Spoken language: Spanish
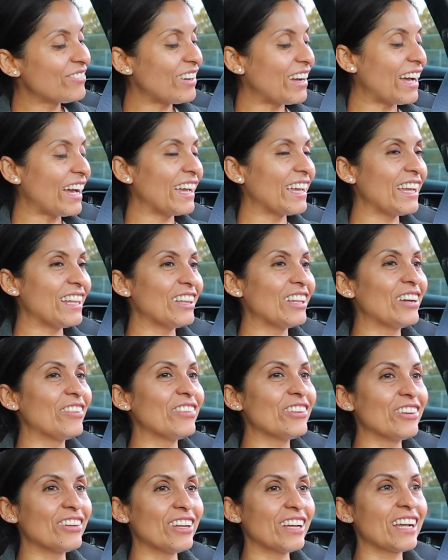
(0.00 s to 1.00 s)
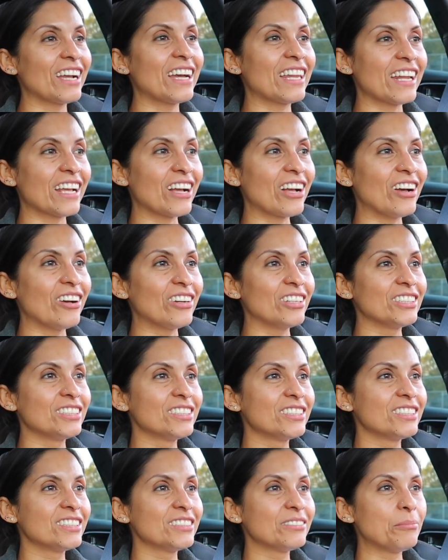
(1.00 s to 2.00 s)
Bye, I love you. I gotta go.
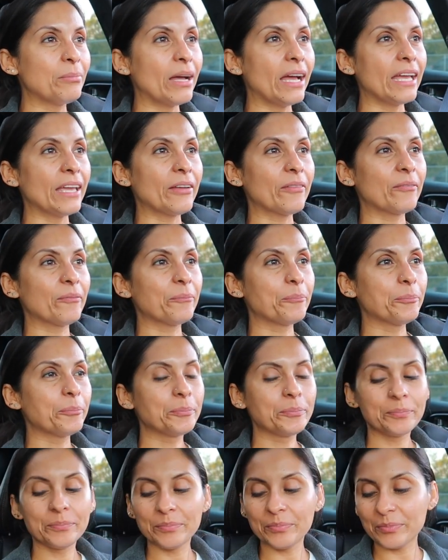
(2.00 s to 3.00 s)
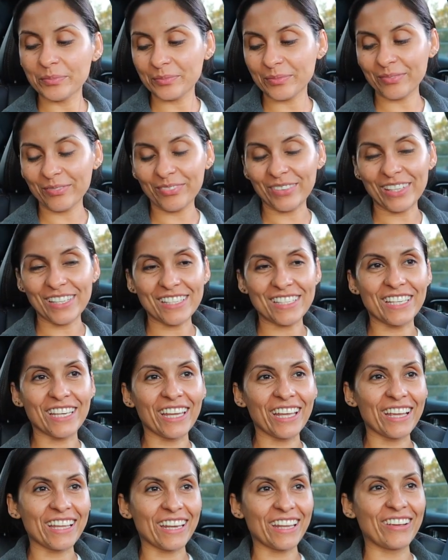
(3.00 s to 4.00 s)
Bye.
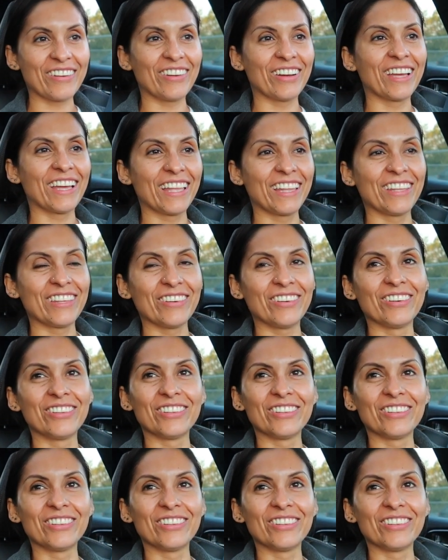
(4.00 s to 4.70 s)
DJ gringo genio.